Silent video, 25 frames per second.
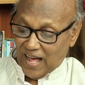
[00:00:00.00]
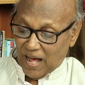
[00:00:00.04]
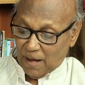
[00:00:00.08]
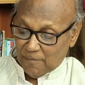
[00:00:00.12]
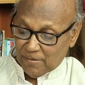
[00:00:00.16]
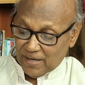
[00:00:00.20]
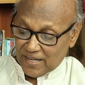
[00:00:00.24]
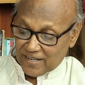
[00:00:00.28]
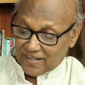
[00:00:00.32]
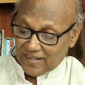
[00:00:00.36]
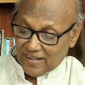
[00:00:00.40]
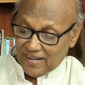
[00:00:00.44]

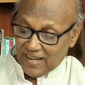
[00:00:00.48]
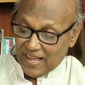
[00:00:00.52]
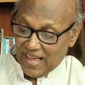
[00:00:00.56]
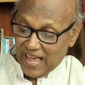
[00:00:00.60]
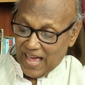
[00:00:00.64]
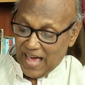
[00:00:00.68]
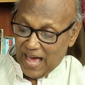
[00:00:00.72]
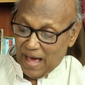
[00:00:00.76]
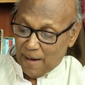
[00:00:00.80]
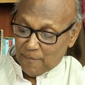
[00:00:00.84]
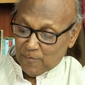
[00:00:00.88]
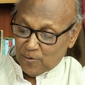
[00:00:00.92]
আবার
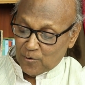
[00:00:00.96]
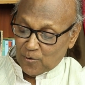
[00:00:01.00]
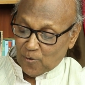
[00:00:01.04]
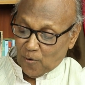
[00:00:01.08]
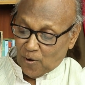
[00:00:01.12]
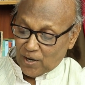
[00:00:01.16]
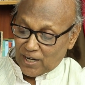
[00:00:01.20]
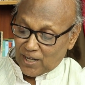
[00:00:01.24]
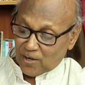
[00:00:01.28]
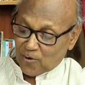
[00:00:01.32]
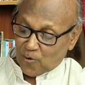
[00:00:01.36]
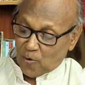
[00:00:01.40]
এমন
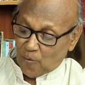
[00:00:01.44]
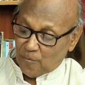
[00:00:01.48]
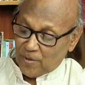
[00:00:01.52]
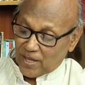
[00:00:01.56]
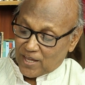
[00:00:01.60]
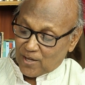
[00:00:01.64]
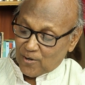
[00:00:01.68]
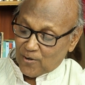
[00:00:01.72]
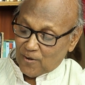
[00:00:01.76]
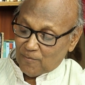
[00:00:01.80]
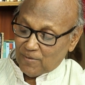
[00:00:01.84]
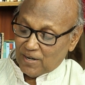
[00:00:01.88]
অনেক
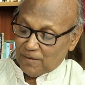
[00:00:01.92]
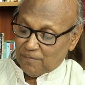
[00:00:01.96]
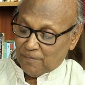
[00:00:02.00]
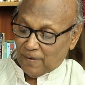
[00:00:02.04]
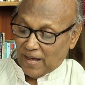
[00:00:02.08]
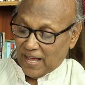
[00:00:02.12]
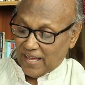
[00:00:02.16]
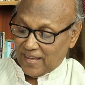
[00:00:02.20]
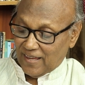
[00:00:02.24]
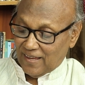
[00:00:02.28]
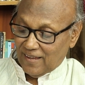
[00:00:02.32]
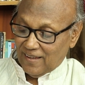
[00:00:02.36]
কবিকেও আমরা
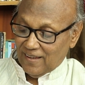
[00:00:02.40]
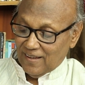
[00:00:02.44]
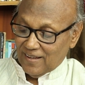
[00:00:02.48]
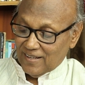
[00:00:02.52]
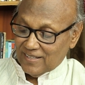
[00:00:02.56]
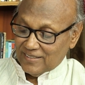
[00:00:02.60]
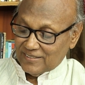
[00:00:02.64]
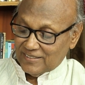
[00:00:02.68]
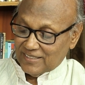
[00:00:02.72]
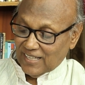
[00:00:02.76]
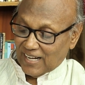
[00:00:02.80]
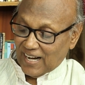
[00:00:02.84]
পাই
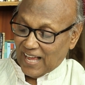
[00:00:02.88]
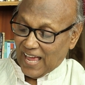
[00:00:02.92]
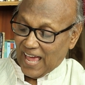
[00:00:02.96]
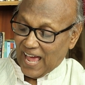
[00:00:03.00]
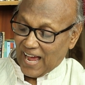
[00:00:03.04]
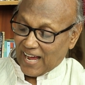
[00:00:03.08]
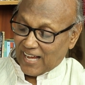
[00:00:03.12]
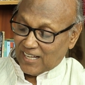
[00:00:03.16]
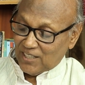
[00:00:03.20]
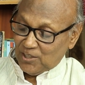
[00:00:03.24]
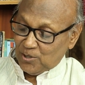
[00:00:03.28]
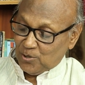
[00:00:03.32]
যারা
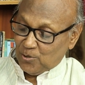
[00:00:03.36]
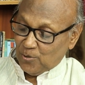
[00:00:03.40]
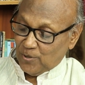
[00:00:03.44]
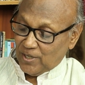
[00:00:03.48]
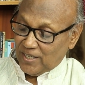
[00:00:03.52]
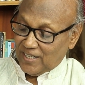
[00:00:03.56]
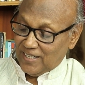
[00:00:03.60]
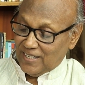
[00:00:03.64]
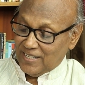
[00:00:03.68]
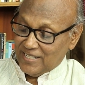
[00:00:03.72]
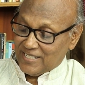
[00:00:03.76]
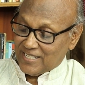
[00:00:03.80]

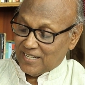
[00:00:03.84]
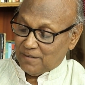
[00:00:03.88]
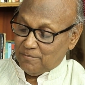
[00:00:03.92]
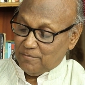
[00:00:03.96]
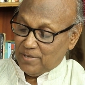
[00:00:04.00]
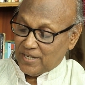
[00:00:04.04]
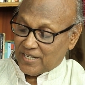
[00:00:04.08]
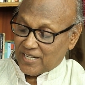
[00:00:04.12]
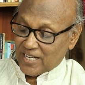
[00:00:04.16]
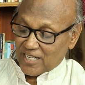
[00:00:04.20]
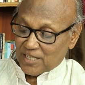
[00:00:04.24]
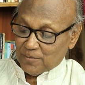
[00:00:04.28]
একান্তই নিজের
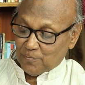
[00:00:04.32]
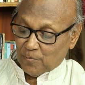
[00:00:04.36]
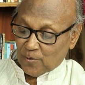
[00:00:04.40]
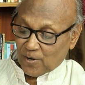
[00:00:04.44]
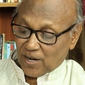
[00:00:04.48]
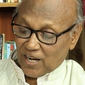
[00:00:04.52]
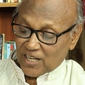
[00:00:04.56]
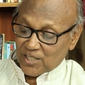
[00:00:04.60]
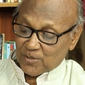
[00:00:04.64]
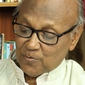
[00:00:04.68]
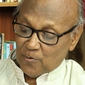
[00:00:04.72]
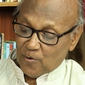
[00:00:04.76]
বিশেষ
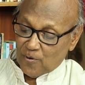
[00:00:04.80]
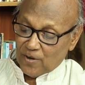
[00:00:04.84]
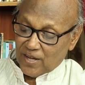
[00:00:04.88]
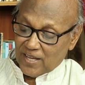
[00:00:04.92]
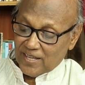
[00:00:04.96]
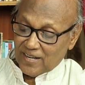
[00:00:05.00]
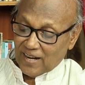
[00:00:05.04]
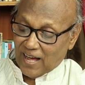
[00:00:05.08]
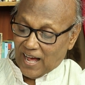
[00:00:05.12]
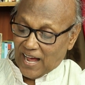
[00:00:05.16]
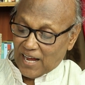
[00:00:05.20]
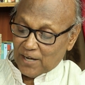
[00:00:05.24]

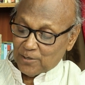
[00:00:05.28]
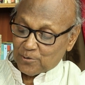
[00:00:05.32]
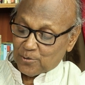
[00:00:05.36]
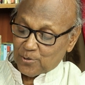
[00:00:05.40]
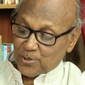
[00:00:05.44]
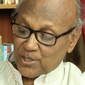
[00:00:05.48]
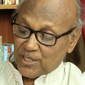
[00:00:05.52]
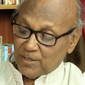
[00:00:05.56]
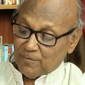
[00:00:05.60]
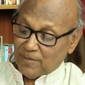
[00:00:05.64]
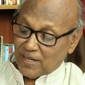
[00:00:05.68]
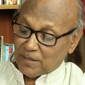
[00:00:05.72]
প্রকাশভঙ্গির
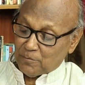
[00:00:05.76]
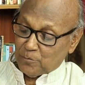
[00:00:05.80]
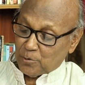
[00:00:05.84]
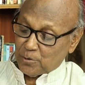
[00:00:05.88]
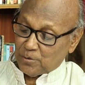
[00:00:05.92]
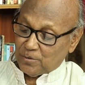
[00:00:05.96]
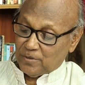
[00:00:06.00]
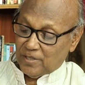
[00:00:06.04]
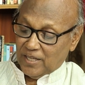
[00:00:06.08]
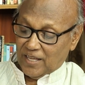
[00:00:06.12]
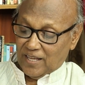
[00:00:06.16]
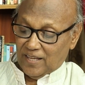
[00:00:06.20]
আয়তসীমার
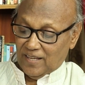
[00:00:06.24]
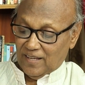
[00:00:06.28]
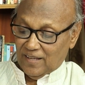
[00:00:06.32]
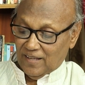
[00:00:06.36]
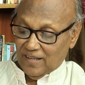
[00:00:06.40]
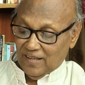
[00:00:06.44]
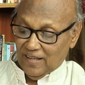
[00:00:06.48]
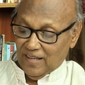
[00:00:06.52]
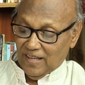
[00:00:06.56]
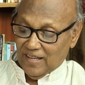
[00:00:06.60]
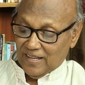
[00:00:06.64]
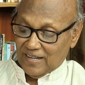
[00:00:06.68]
মধ্যেই
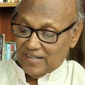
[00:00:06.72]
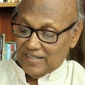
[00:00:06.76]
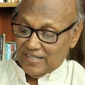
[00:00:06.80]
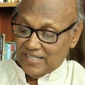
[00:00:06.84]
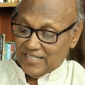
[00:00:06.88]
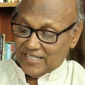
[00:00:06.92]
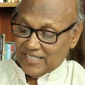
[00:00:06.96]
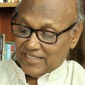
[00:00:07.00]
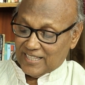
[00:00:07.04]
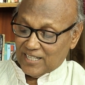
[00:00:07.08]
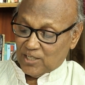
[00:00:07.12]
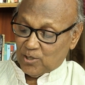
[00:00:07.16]

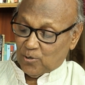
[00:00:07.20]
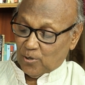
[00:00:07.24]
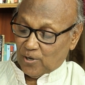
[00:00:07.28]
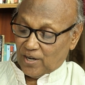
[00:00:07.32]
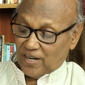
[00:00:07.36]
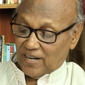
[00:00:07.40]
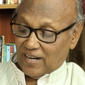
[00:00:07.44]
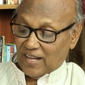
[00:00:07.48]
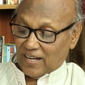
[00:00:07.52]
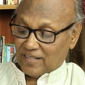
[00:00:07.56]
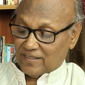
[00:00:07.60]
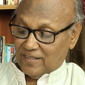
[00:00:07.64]
নিজেদের
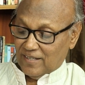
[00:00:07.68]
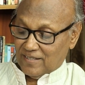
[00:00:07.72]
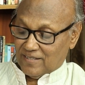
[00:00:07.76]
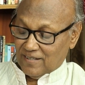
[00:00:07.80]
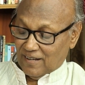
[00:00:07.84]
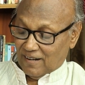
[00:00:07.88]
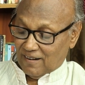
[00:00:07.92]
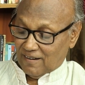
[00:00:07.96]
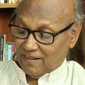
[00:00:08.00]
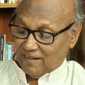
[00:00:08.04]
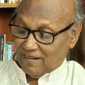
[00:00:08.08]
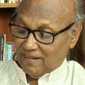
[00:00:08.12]
ধরে রাখতে
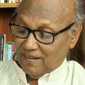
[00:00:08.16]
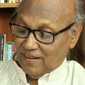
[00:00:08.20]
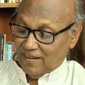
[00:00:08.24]
চান